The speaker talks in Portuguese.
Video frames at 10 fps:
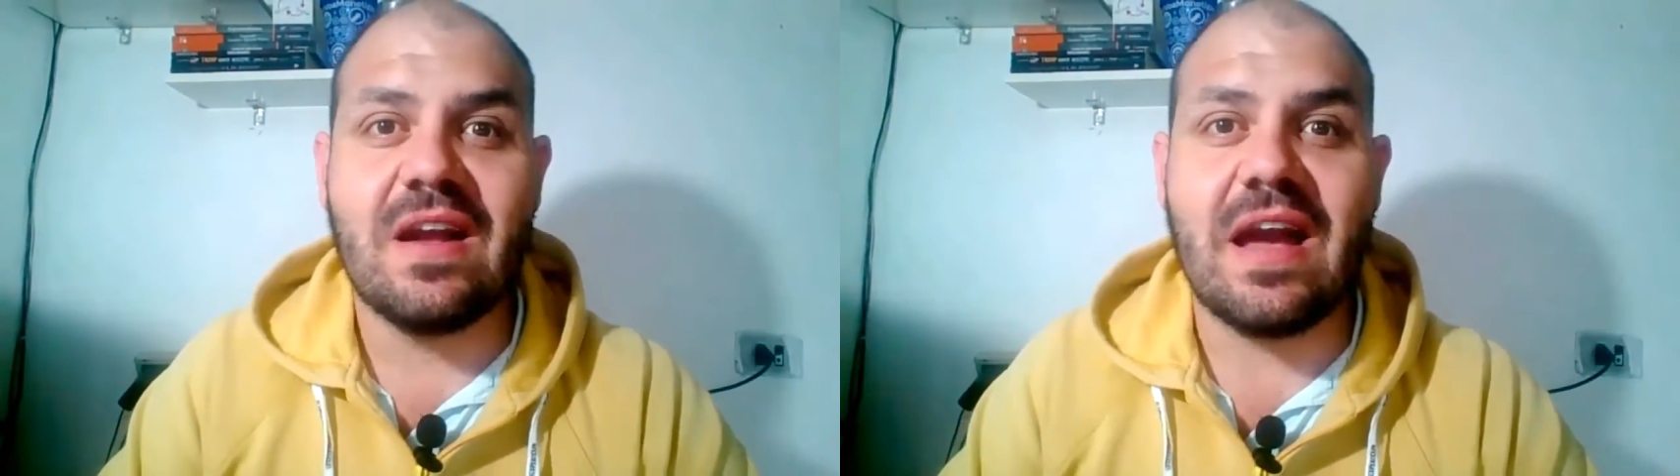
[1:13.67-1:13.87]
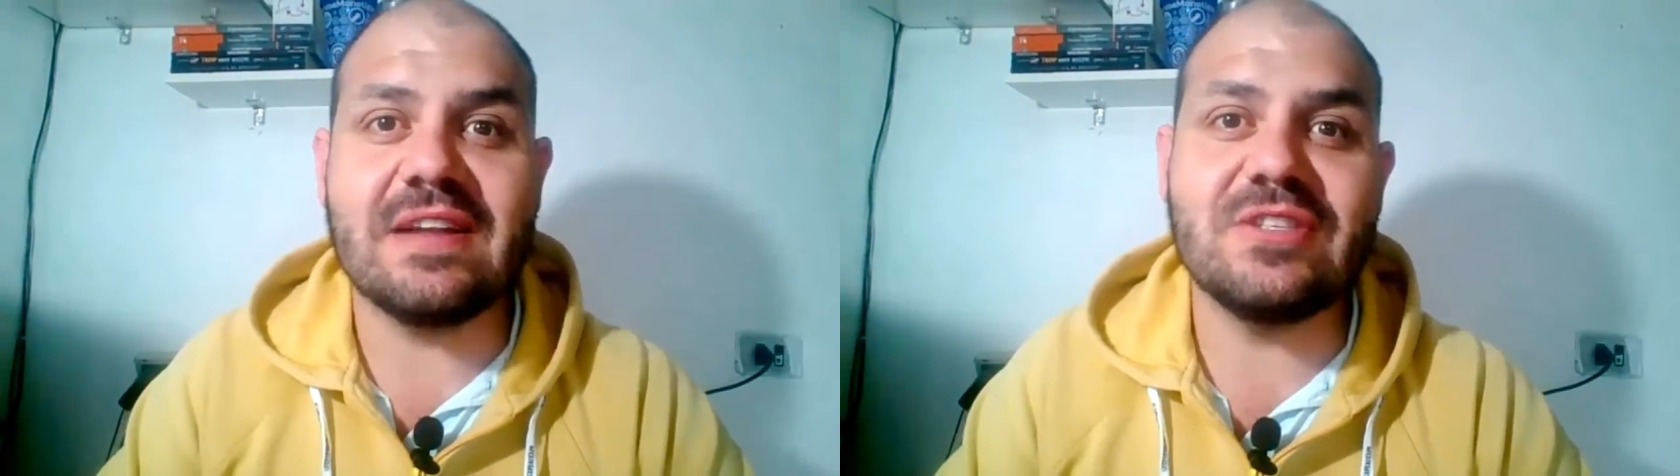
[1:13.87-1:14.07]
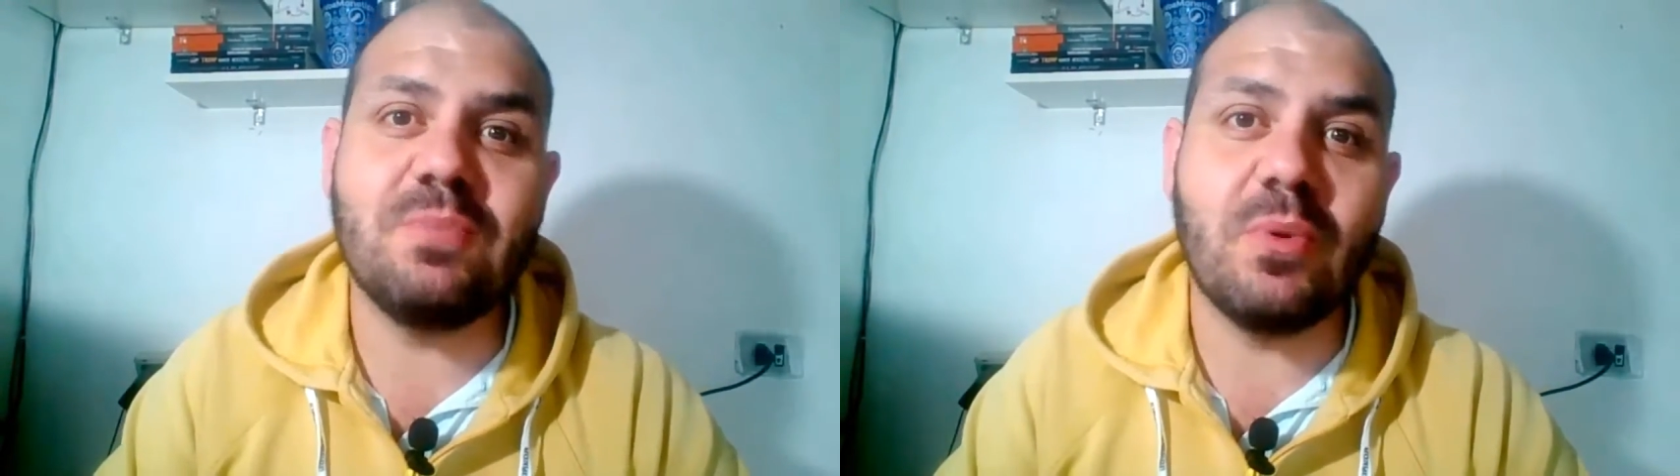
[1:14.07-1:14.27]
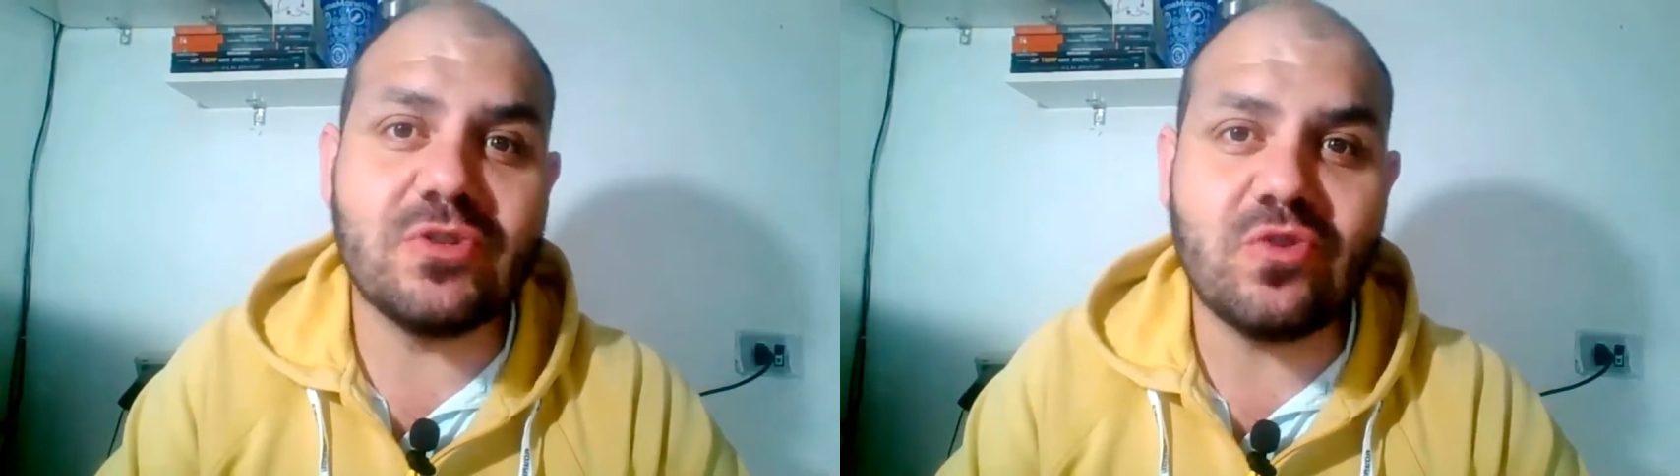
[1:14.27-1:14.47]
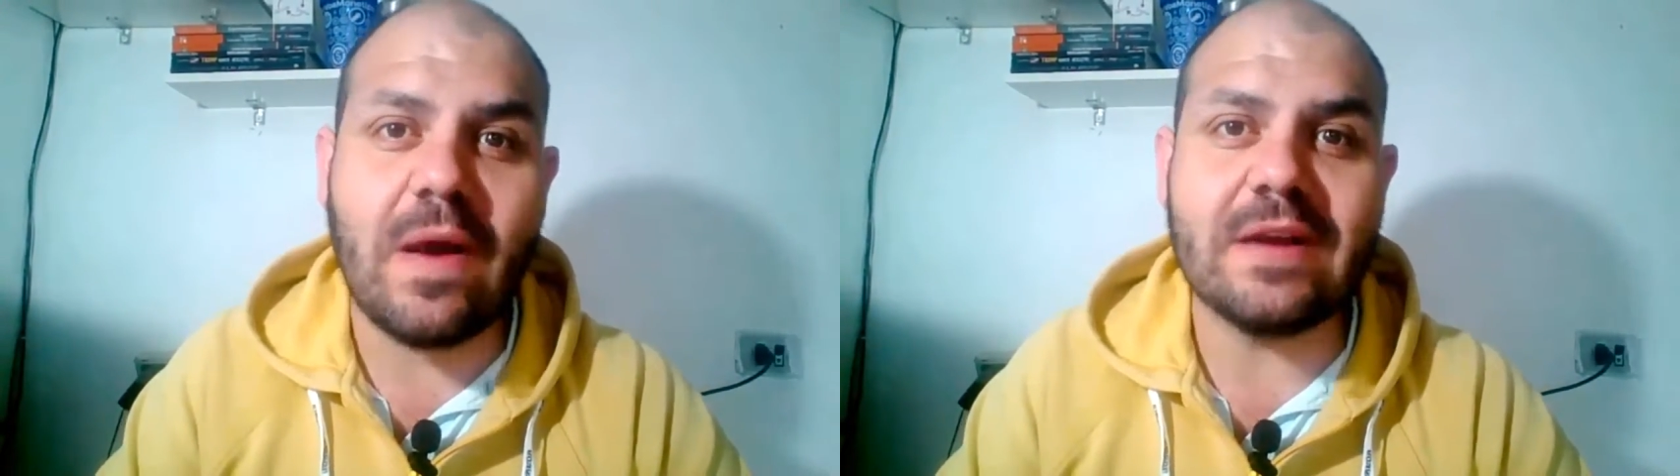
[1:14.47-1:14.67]
cara
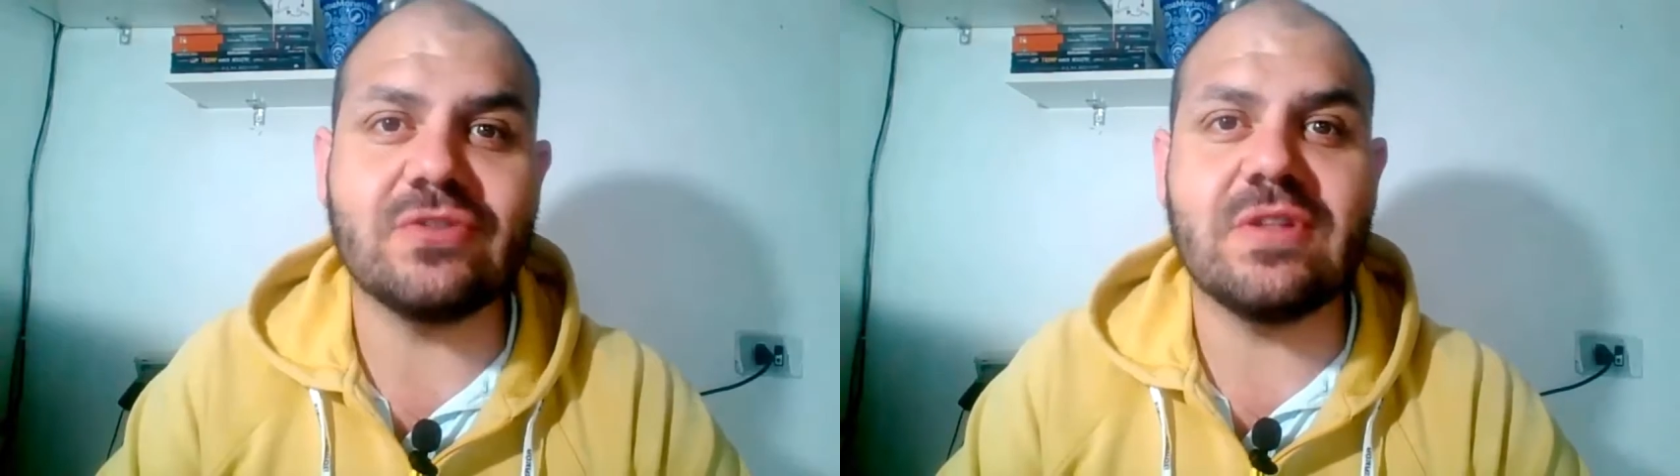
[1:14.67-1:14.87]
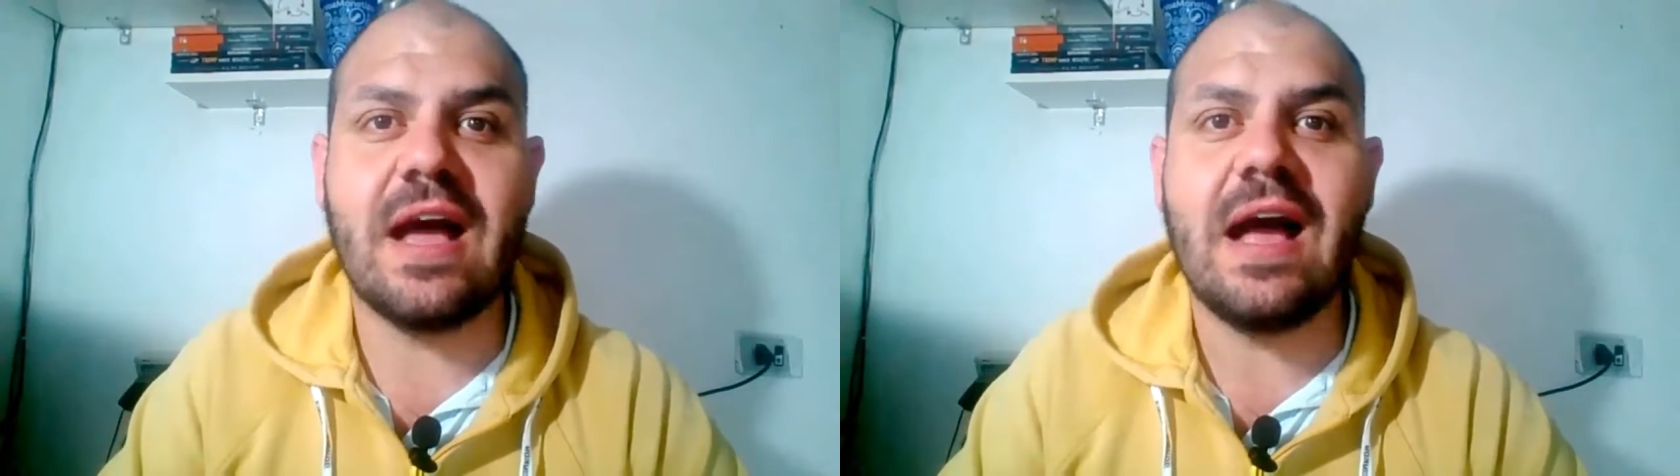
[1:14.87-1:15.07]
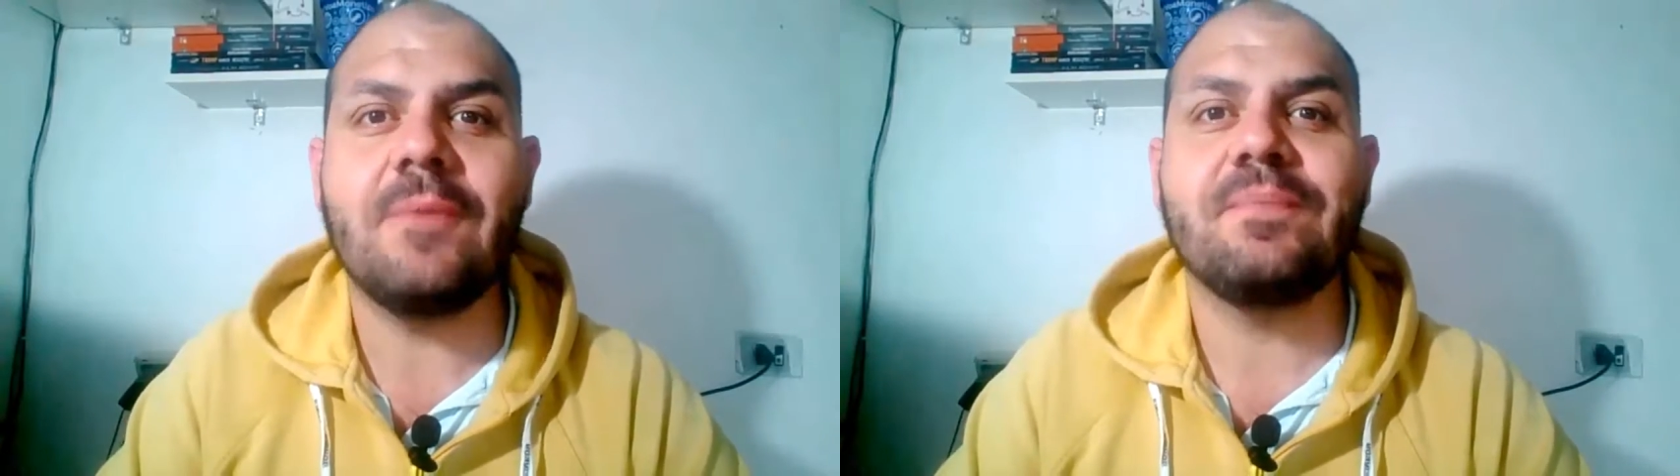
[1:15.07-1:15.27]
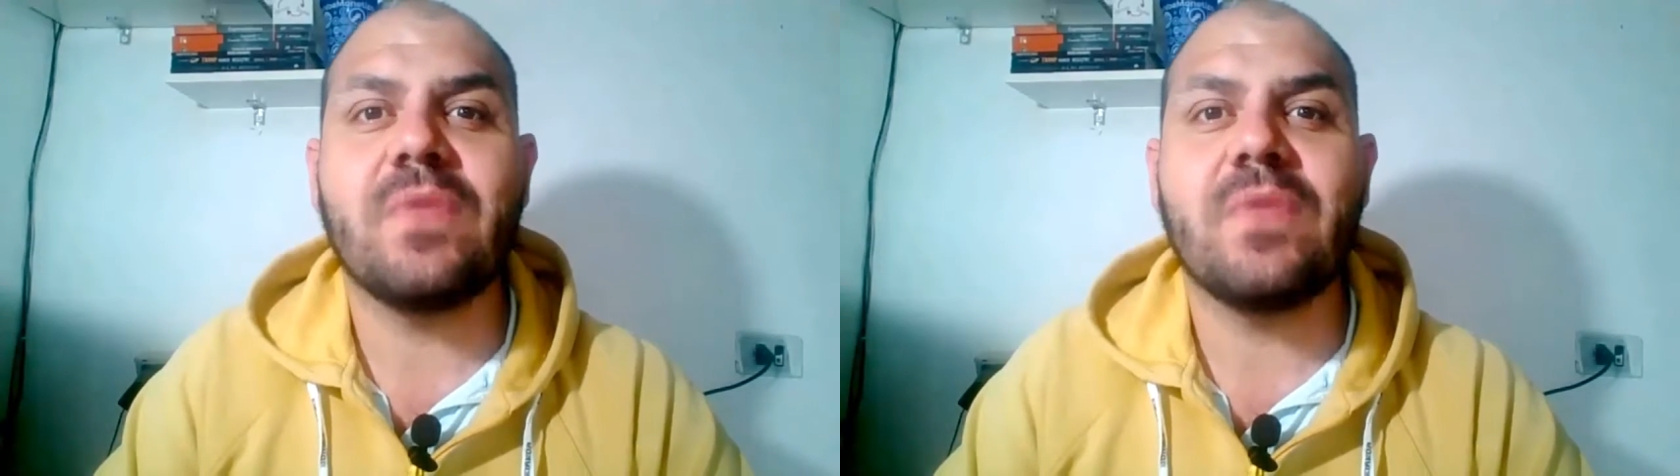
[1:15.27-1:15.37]
disposto a ajudar,